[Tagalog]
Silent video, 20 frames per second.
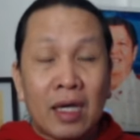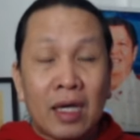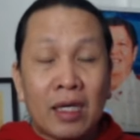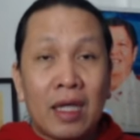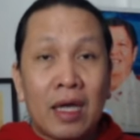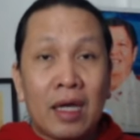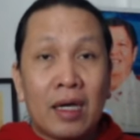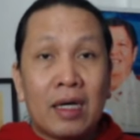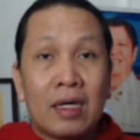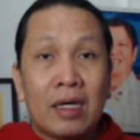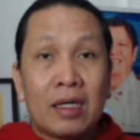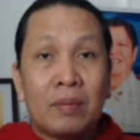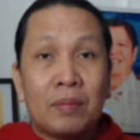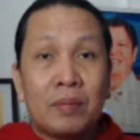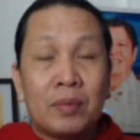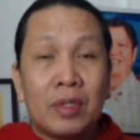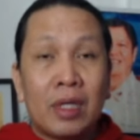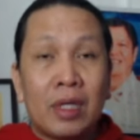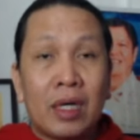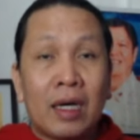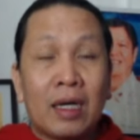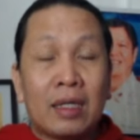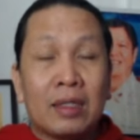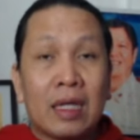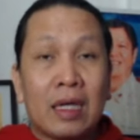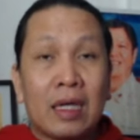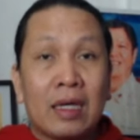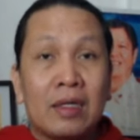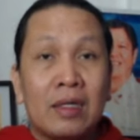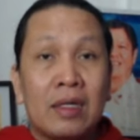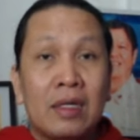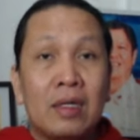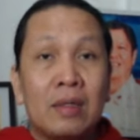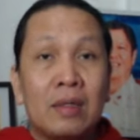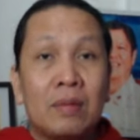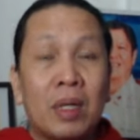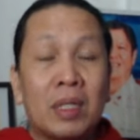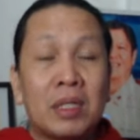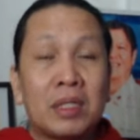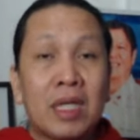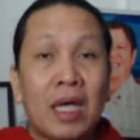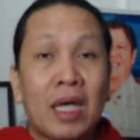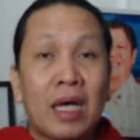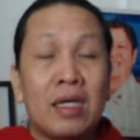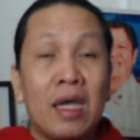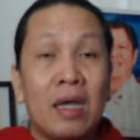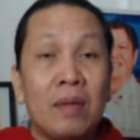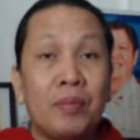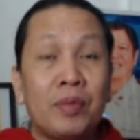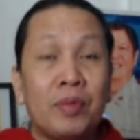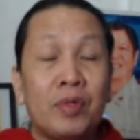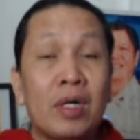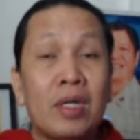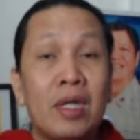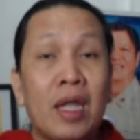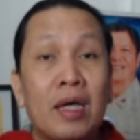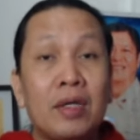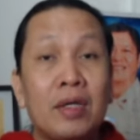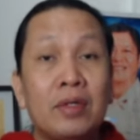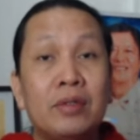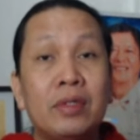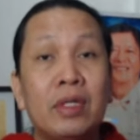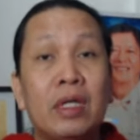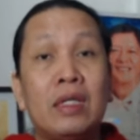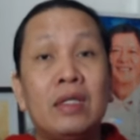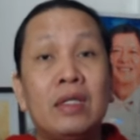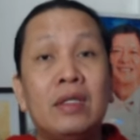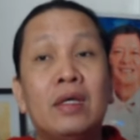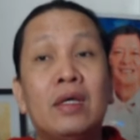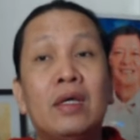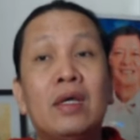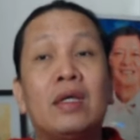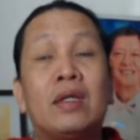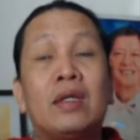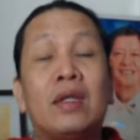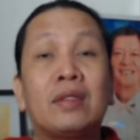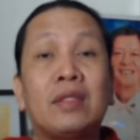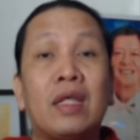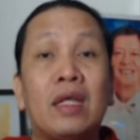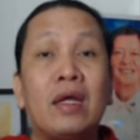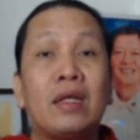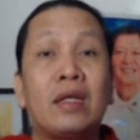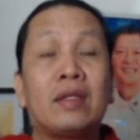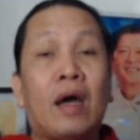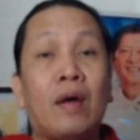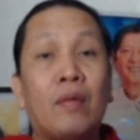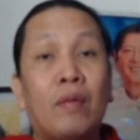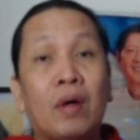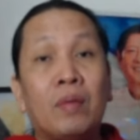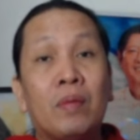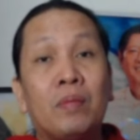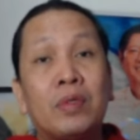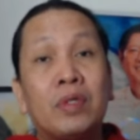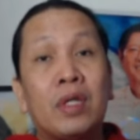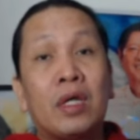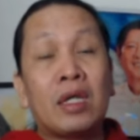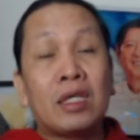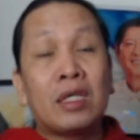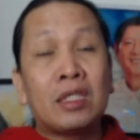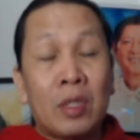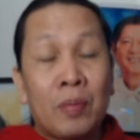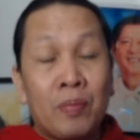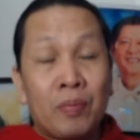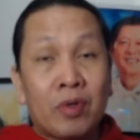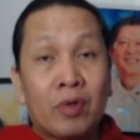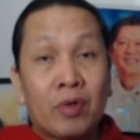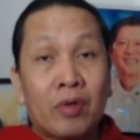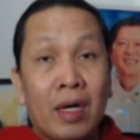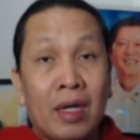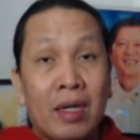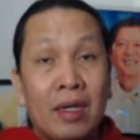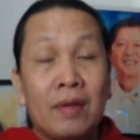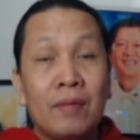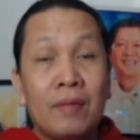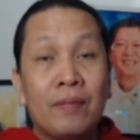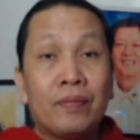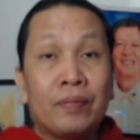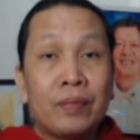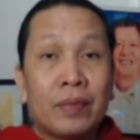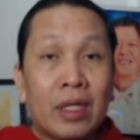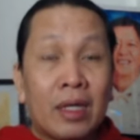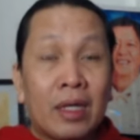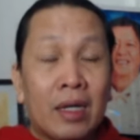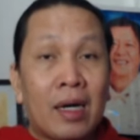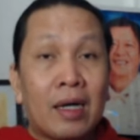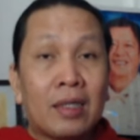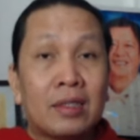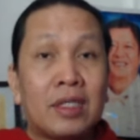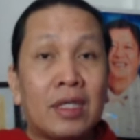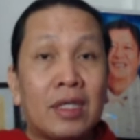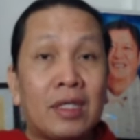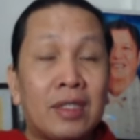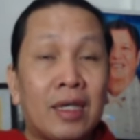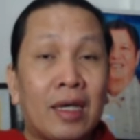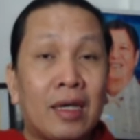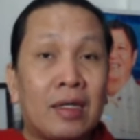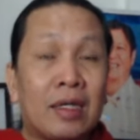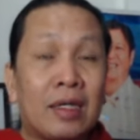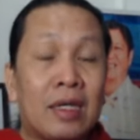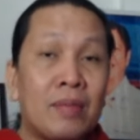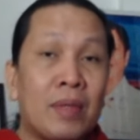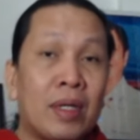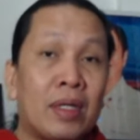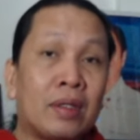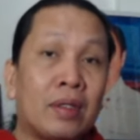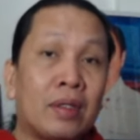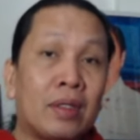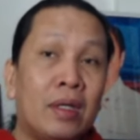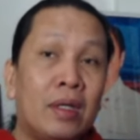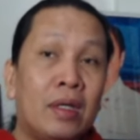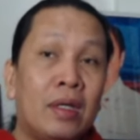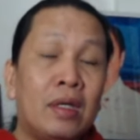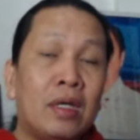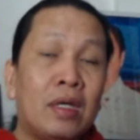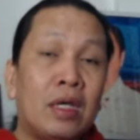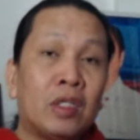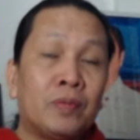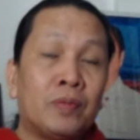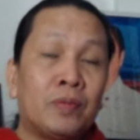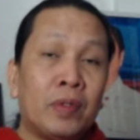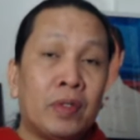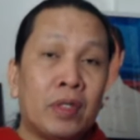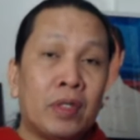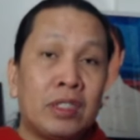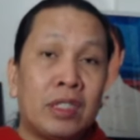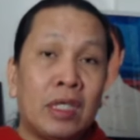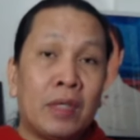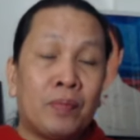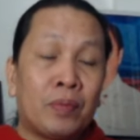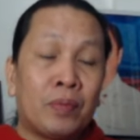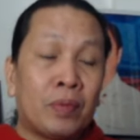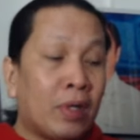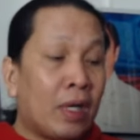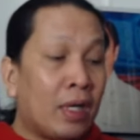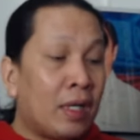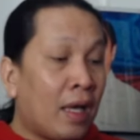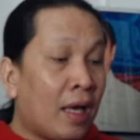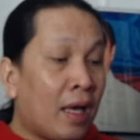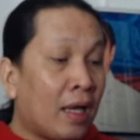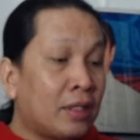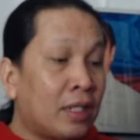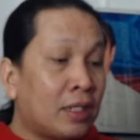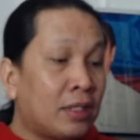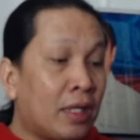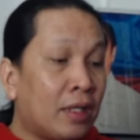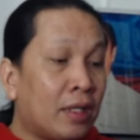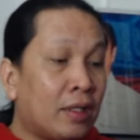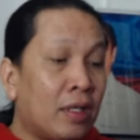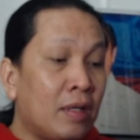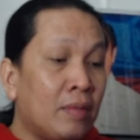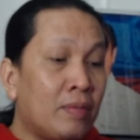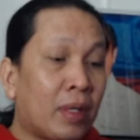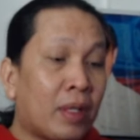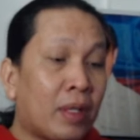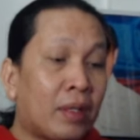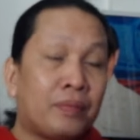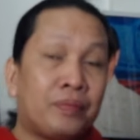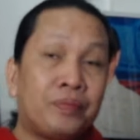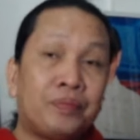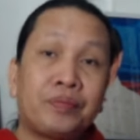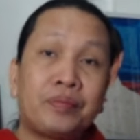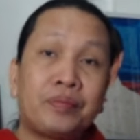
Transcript: na kinakaharap po ng ating bansa. Yan po ang layunin ng tinatawag po na Reciprocal Access Agreement. Ito pong Reciprocal Access Agreement,